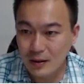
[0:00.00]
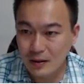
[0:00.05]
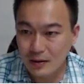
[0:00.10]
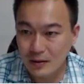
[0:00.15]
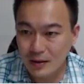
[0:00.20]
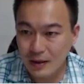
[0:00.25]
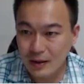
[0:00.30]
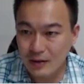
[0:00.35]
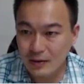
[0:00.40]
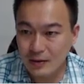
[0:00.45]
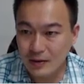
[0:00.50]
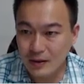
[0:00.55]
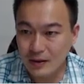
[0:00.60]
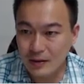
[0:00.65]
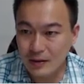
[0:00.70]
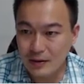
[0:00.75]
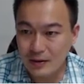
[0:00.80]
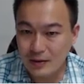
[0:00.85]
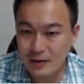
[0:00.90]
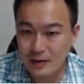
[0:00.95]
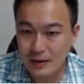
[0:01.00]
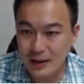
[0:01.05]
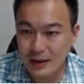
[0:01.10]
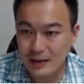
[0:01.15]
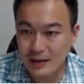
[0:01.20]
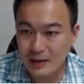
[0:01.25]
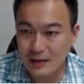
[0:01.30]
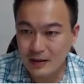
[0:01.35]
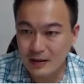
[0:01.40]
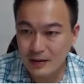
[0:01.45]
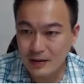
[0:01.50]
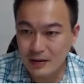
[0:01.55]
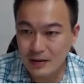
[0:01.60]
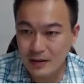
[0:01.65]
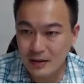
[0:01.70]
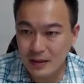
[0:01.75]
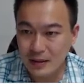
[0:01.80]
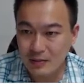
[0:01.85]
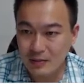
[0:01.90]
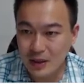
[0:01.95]
然后呢它的
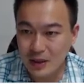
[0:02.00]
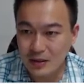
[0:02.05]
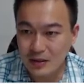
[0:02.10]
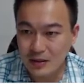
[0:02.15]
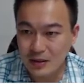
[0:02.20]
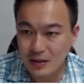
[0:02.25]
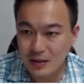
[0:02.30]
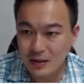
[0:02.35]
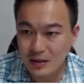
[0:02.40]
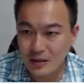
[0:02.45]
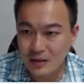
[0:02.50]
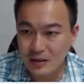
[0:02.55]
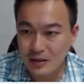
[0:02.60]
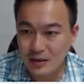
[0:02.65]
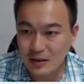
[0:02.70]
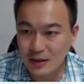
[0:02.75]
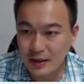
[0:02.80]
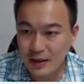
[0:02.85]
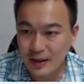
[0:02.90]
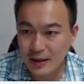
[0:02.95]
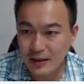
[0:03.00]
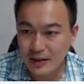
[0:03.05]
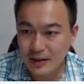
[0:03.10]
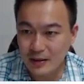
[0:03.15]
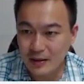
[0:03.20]
截面积是 A，